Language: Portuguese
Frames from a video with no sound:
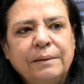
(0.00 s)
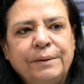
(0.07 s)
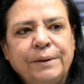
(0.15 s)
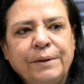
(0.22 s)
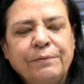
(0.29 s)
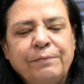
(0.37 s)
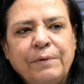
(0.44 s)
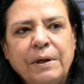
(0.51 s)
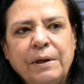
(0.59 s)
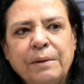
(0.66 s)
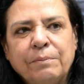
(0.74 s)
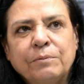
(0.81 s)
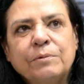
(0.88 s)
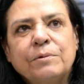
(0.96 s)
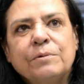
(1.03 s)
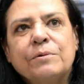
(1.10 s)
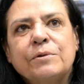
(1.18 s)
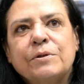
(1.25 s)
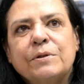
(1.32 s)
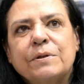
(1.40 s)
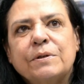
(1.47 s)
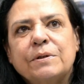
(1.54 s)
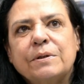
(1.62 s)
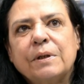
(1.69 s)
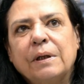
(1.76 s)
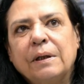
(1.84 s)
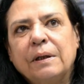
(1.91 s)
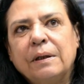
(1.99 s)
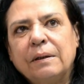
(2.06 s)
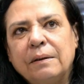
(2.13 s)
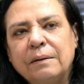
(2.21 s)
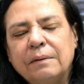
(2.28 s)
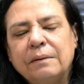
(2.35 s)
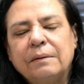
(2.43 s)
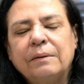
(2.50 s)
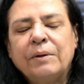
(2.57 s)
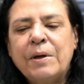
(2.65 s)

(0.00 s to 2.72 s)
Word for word: Tivemos uh,